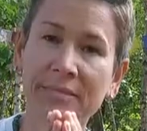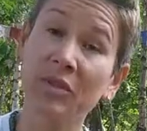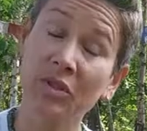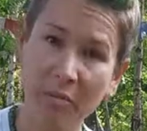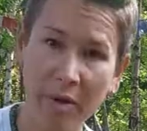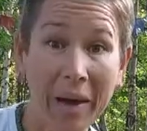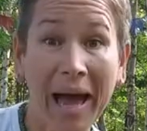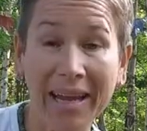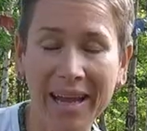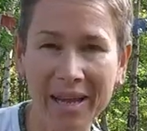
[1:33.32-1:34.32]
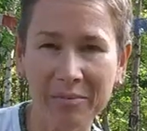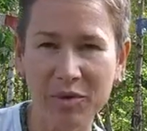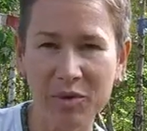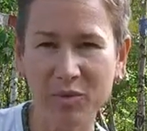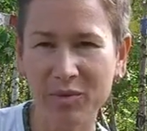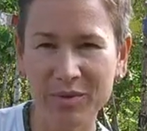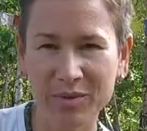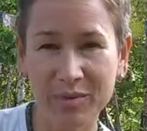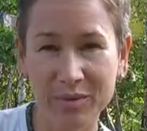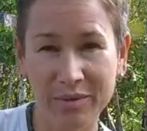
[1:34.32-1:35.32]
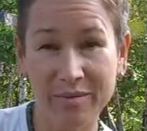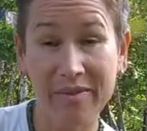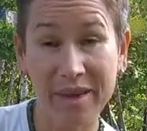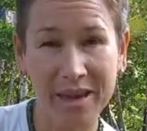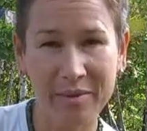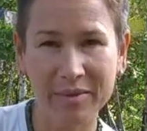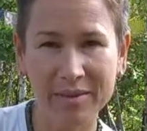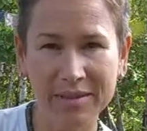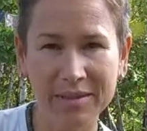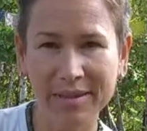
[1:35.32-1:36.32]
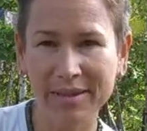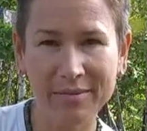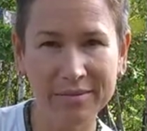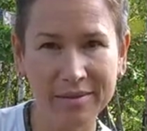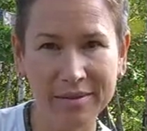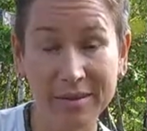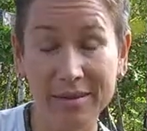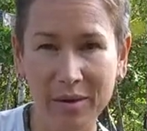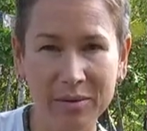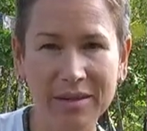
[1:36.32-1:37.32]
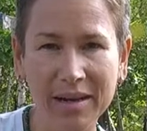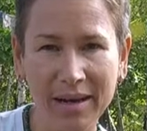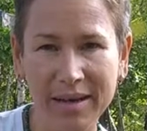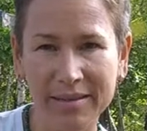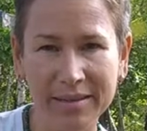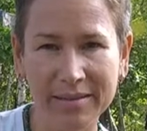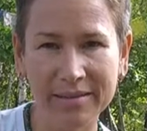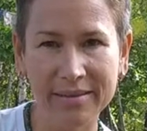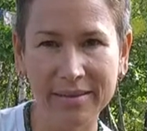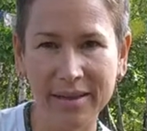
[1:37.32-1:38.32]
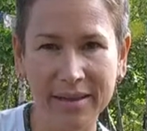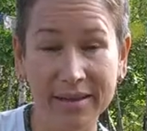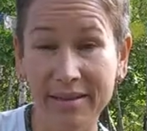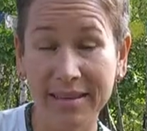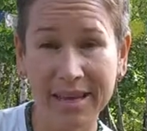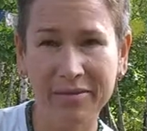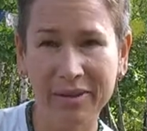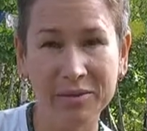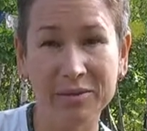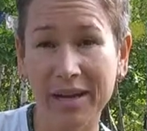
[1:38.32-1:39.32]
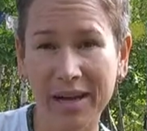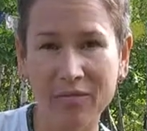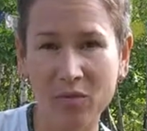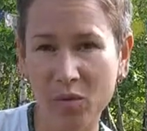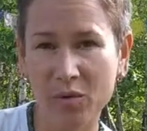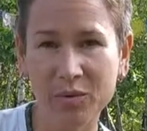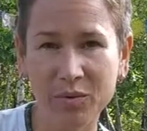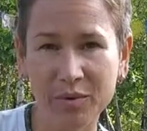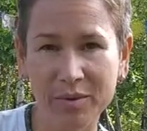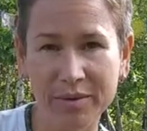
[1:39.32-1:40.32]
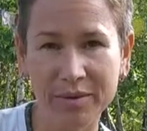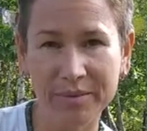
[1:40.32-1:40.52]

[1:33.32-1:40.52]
Schon beim Einatmen spürst du so die Wärme, die Tiefe, das Ausgleichende. Das ist einfach total wohltuend.